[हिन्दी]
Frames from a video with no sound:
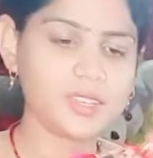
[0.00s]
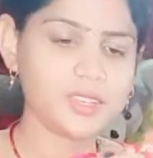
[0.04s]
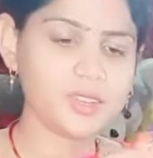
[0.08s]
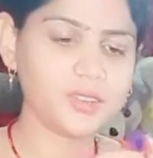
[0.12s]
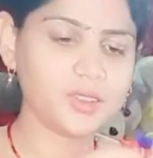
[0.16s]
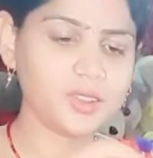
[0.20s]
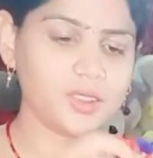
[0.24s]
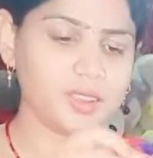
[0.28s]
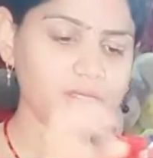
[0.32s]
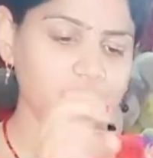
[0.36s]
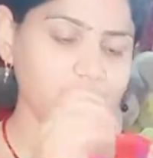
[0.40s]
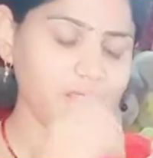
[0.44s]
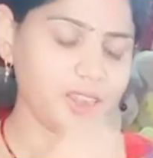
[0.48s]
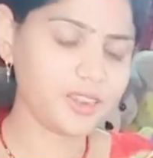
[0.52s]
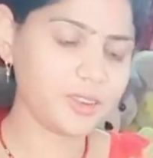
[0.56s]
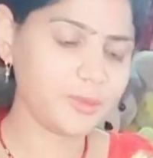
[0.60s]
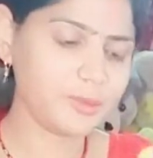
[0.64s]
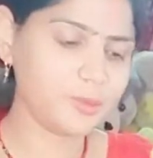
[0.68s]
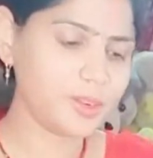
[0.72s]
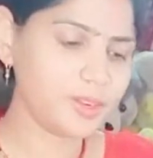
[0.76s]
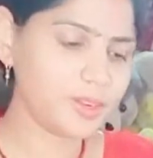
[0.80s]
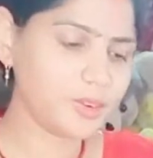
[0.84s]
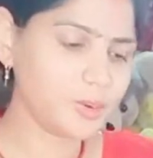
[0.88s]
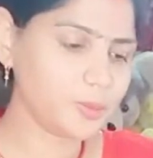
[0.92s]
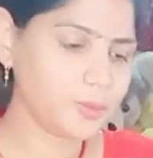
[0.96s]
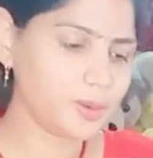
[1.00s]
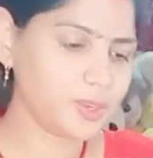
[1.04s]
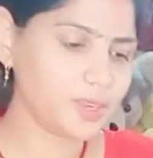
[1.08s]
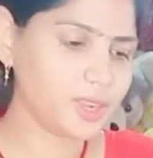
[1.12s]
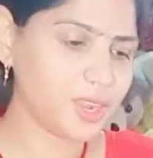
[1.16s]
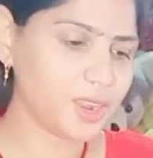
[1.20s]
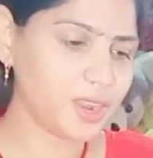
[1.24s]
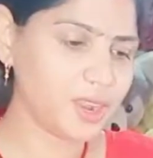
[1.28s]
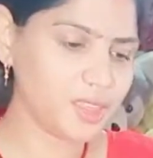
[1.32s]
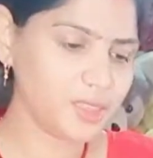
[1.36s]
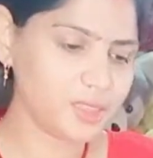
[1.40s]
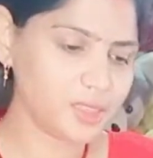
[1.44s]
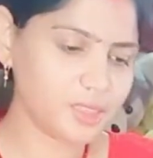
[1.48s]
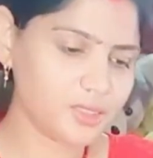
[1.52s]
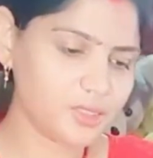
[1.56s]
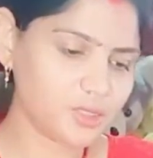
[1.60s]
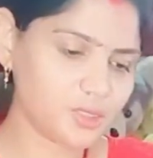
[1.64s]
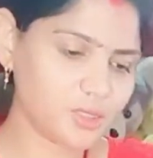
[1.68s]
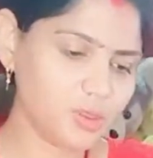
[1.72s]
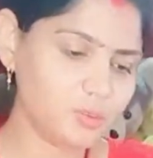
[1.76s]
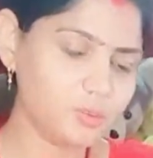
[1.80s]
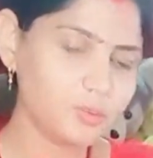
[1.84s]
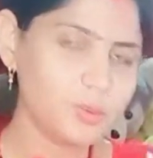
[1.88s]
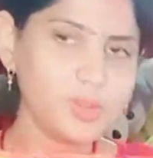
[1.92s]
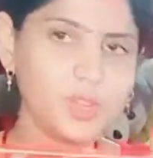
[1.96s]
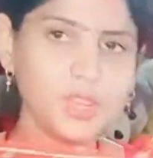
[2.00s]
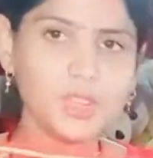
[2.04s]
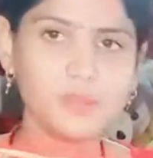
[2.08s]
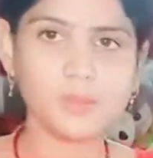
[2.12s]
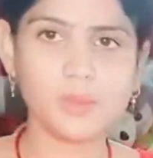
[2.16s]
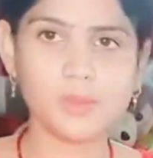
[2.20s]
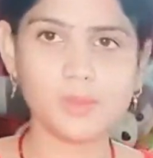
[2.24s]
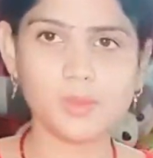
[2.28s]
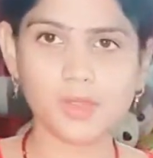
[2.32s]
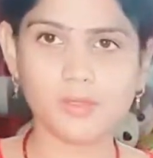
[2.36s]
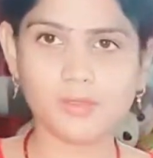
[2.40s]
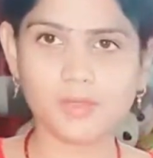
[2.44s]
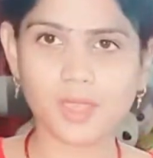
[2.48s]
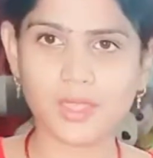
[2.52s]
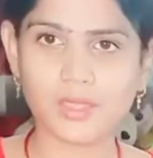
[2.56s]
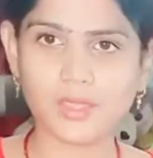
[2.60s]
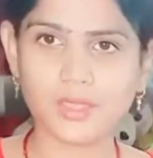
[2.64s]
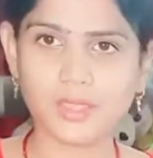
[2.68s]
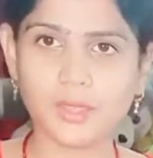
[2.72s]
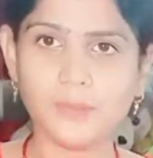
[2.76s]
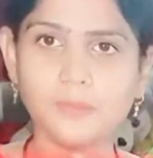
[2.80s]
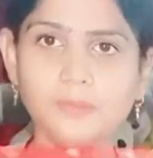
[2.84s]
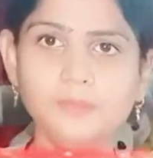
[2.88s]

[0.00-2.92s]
कोई रेडीमेड दुपट्टा नहीं है इसको हम बुटीक में बनवाए थे